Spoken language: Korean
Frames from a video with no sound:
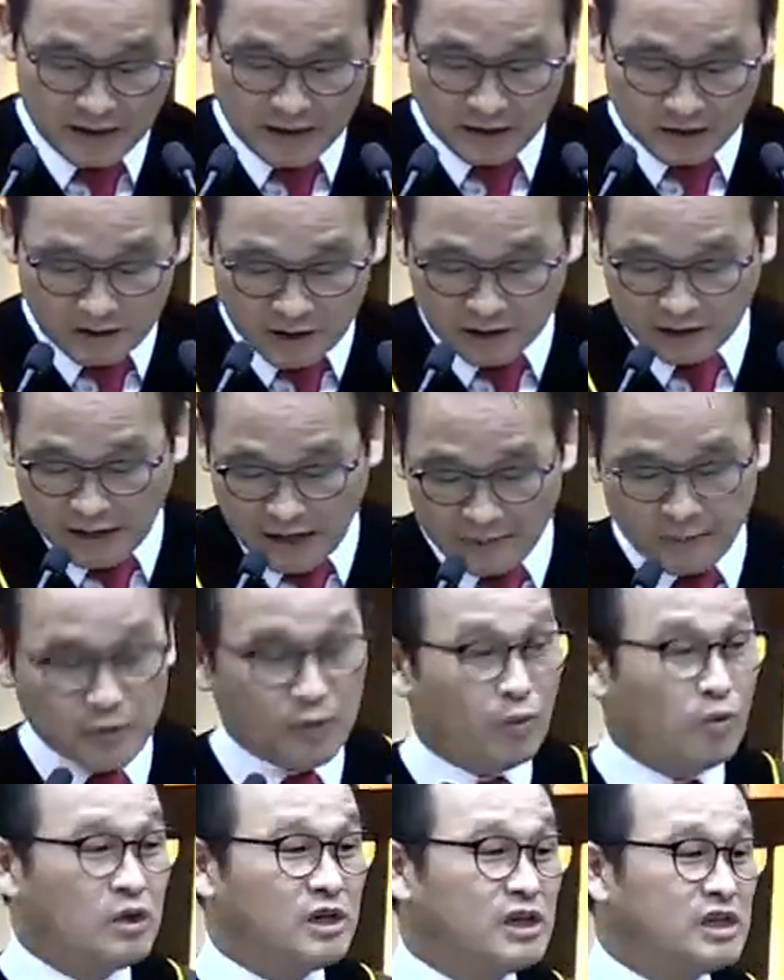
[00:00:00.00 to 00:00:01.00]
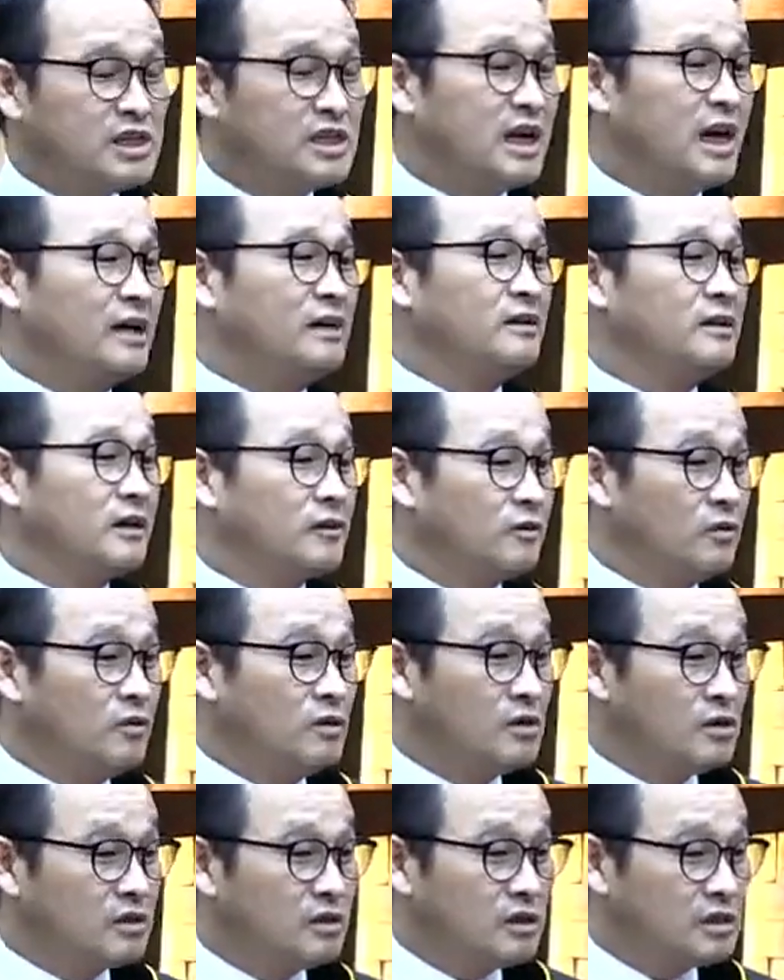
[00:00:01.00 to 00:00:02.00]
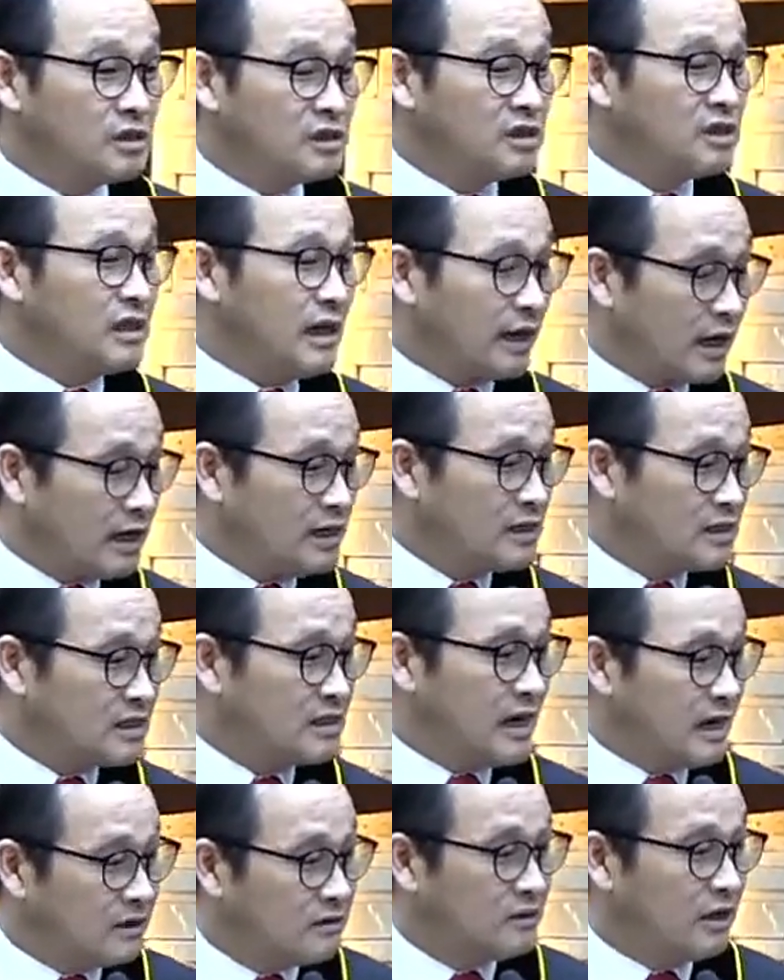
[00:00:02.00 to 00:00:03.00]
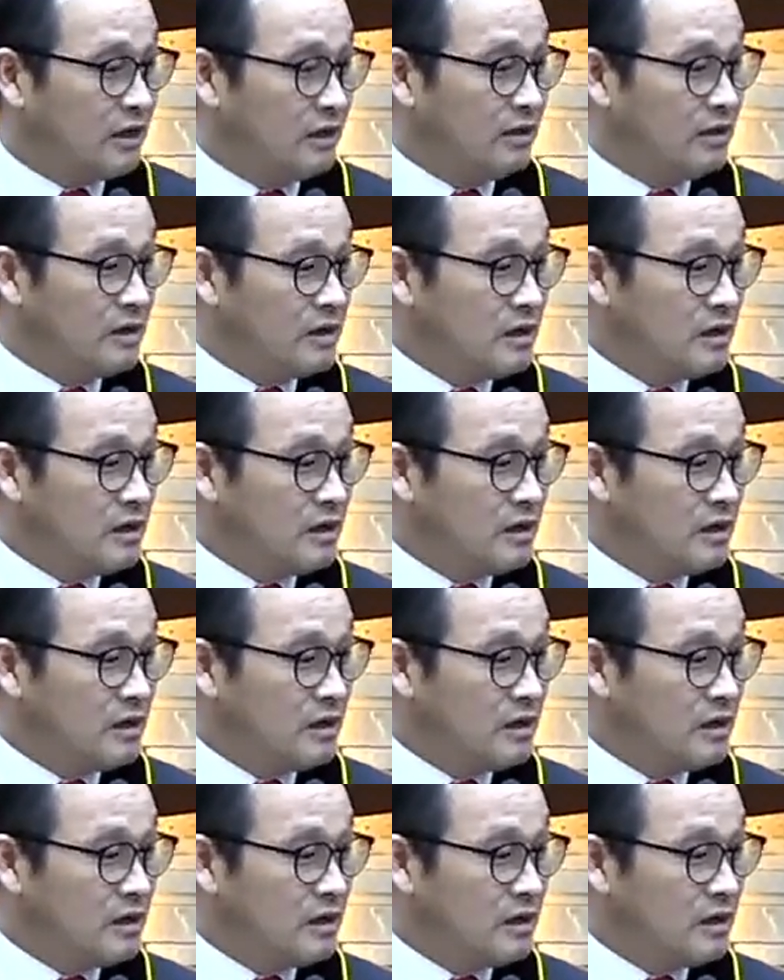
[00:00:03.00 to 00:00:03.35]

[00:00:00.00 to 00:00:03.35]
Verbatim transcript: 그러나 답이 올 이가 있나요? 그 신이 살아있지를 않은데